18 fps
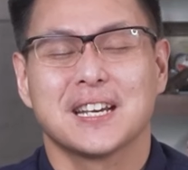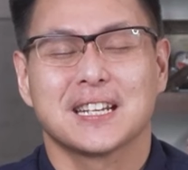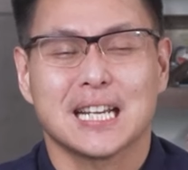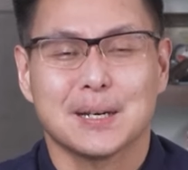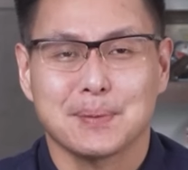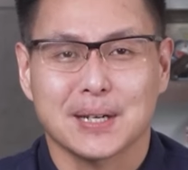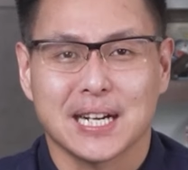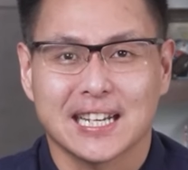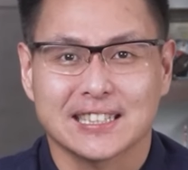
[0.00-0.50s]

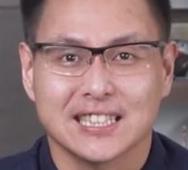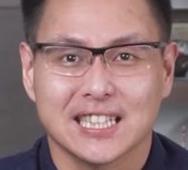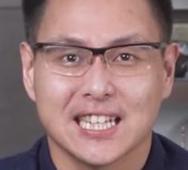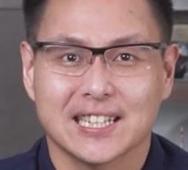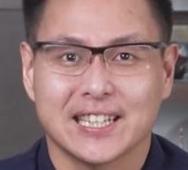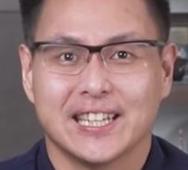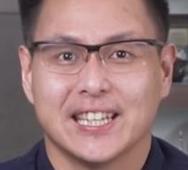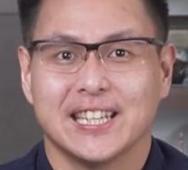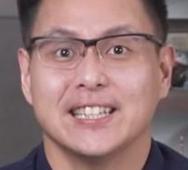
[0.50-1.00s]
Nah,
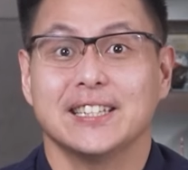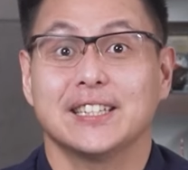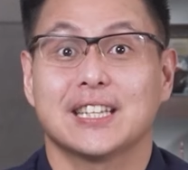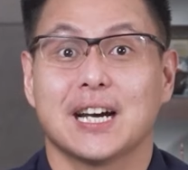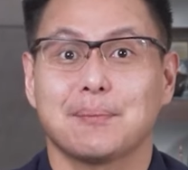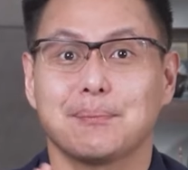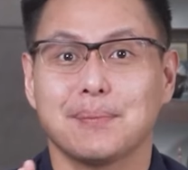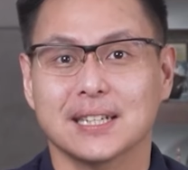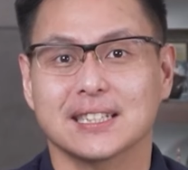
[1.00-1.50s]
penghasilan ini
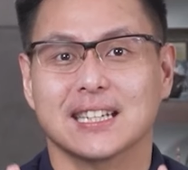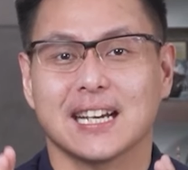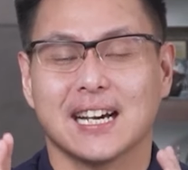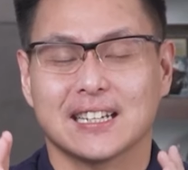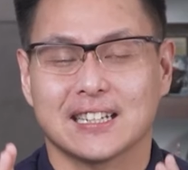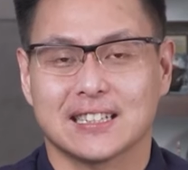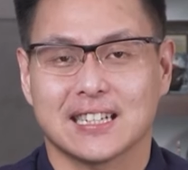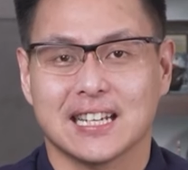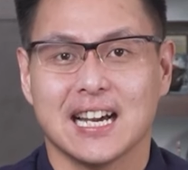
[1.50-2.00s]
didapat
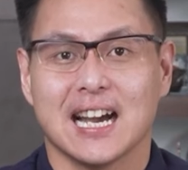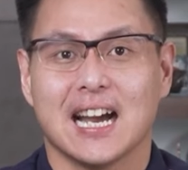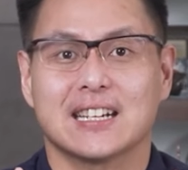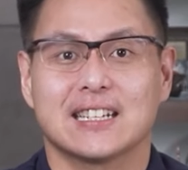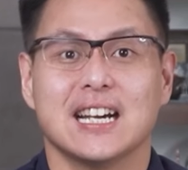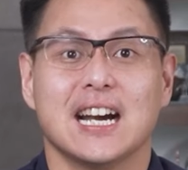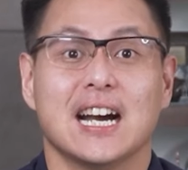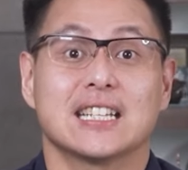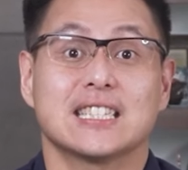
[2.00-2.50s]
karena
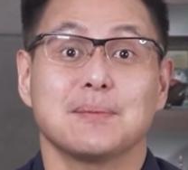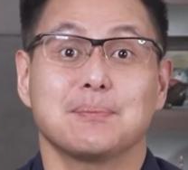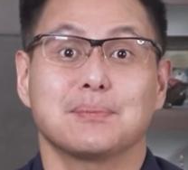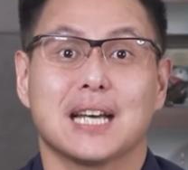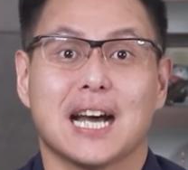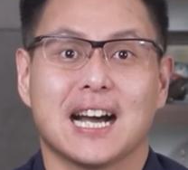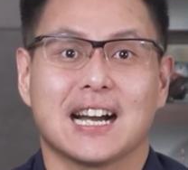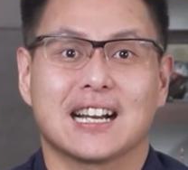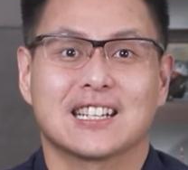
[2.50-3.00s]
ada hak
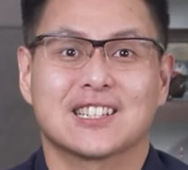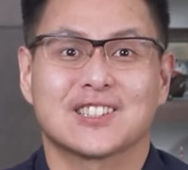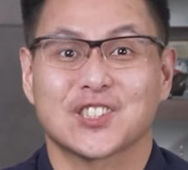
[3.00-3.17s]
cipta.